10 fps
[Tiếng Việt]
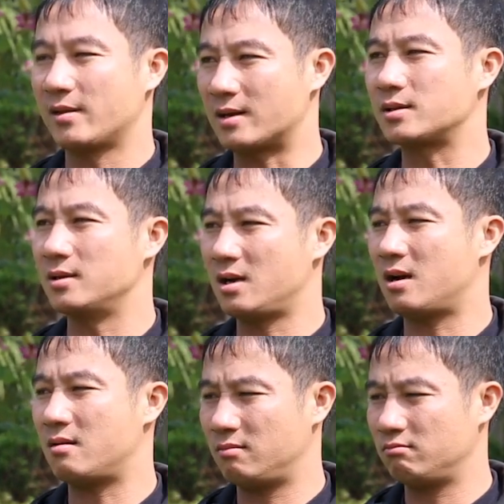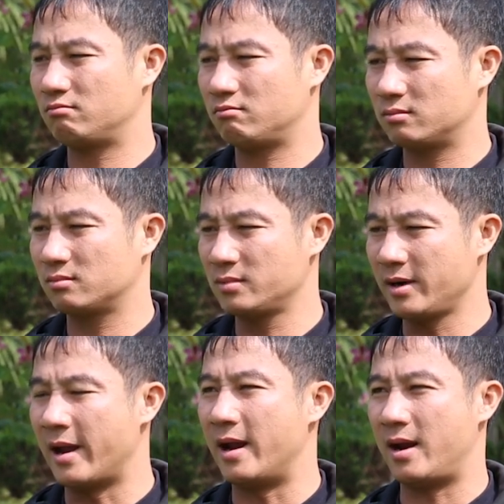Thật sự là
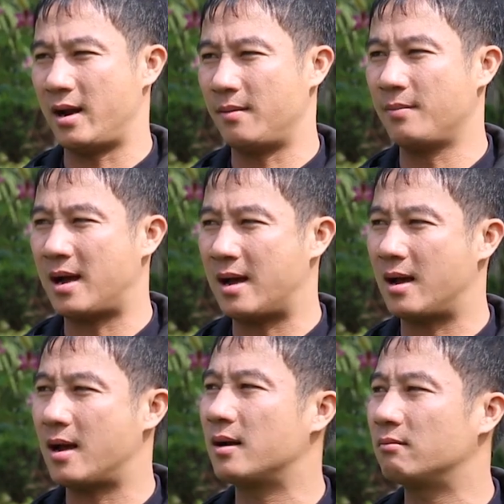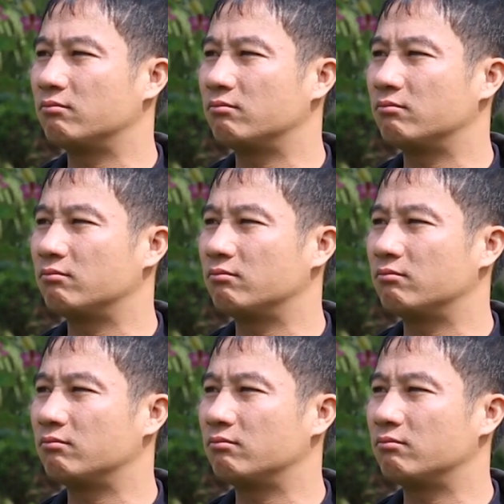để mà